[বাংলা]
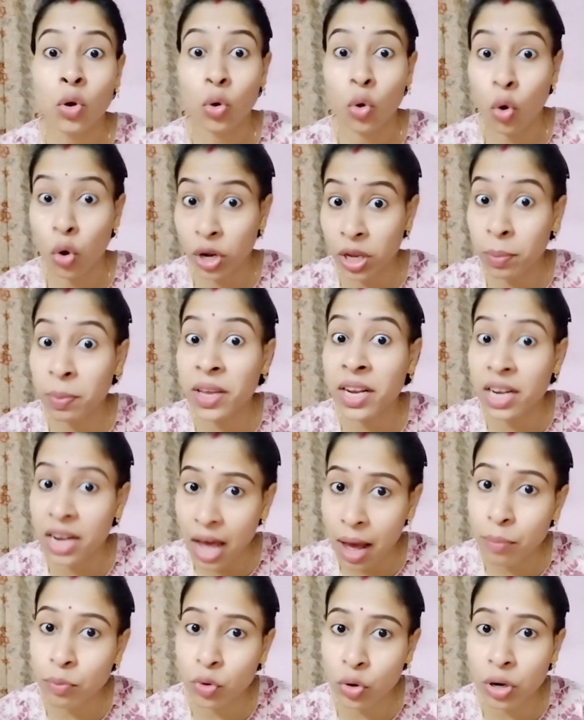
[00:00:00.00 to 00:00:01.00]
গরিবীর
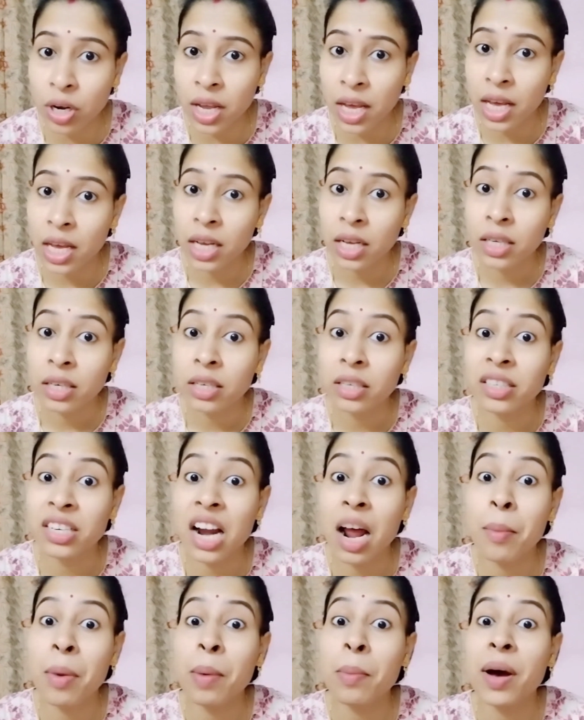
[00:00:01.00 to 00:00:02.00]
নাম করে
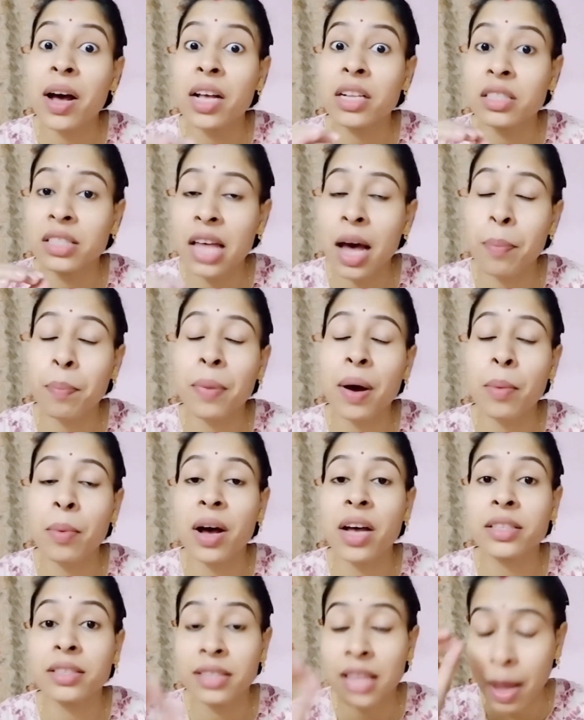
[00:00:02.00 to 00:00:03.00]
ড্রামাবাজ
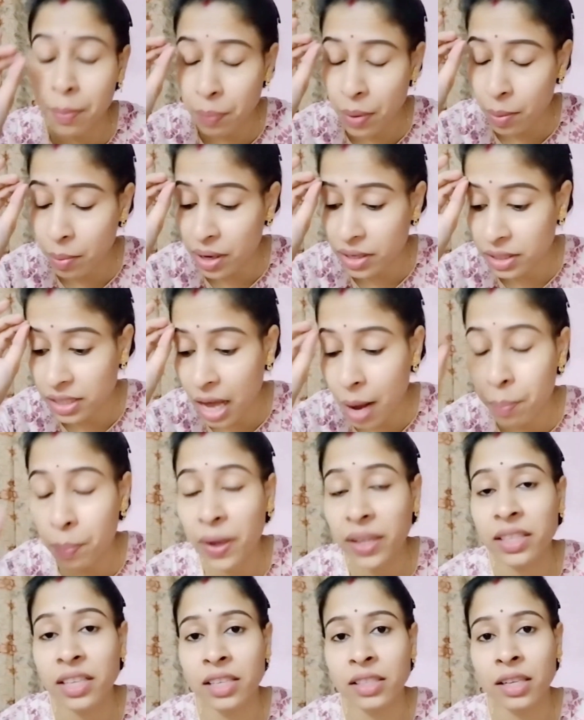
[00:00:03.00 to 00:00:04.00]
ধাপ্পাবাজ ধাপ্পাবাজ ধাপ্পা
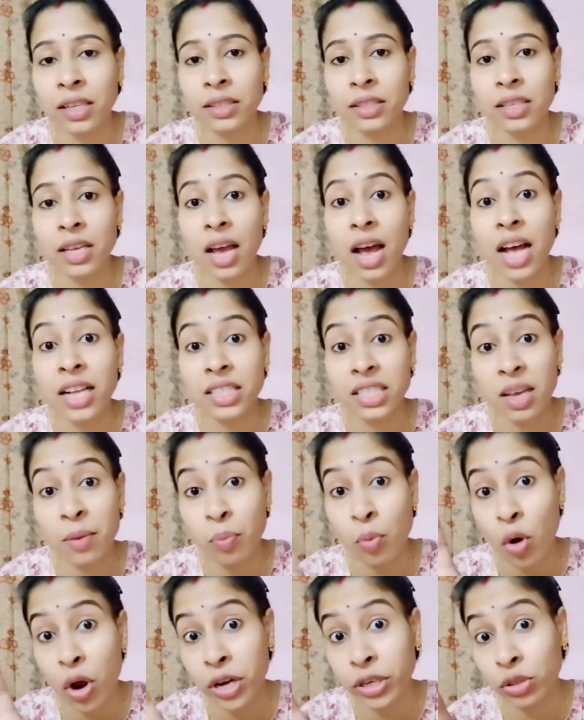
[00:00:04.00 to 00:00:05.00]
দিয়ে যাচ্ছে আজকে
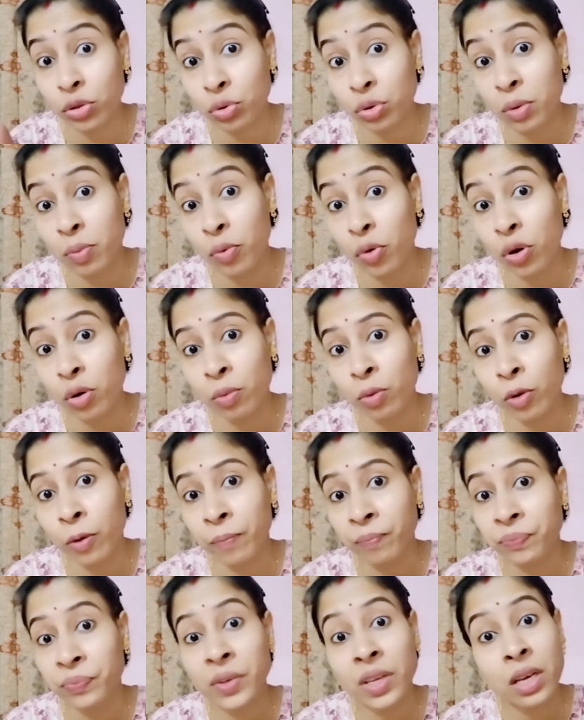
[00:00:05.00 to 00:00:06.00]
পয়েন্ট টু দি বলবো
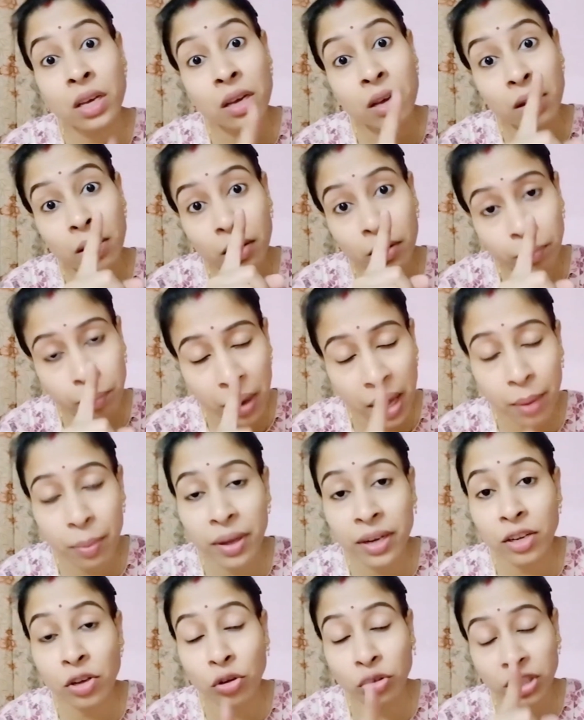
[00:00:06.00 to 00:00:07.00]
ভেবে
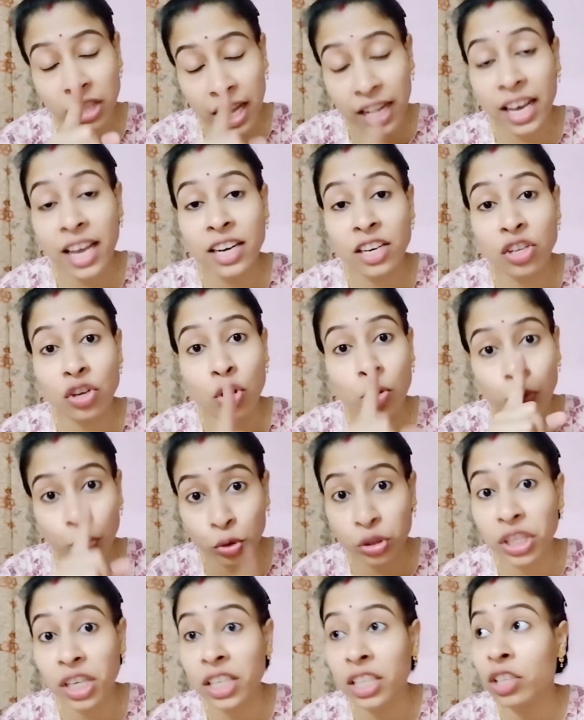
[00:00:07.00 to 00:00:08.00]
নিও দেখে নিও
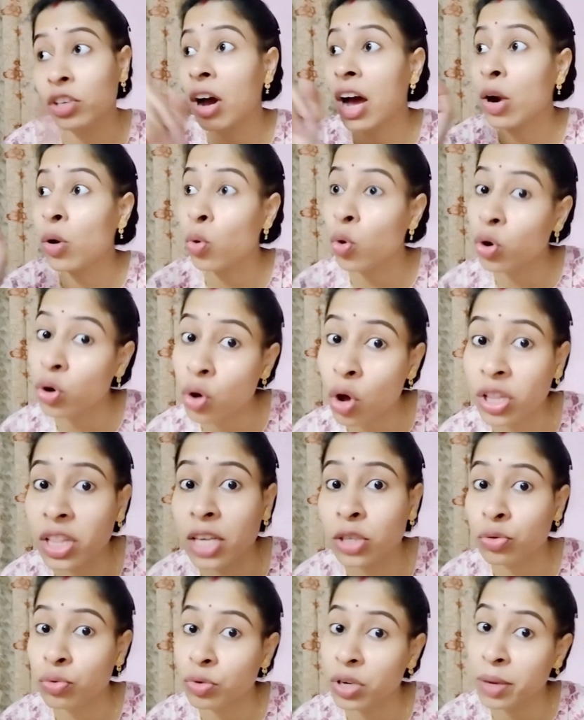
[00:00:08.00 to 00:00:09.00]
বুঝে নিও আর ওর কথা
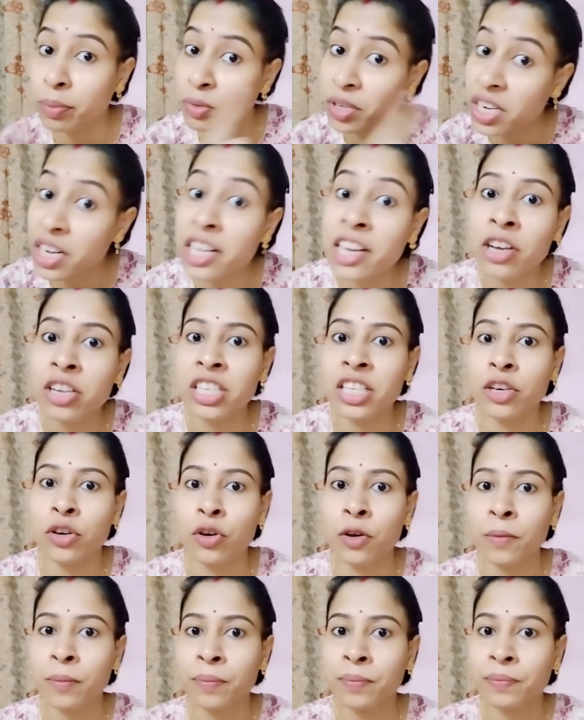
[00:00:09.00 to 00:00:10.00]
শুনে মিলিয়ে নিও
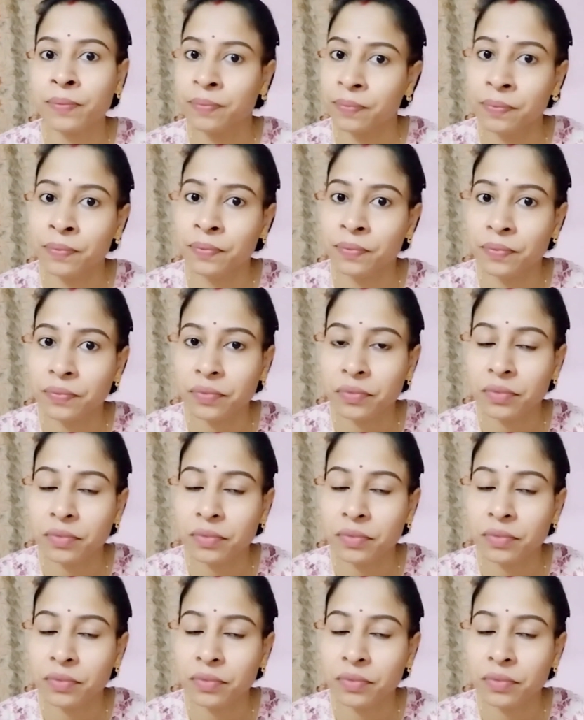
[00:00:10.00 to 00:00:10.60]
হুম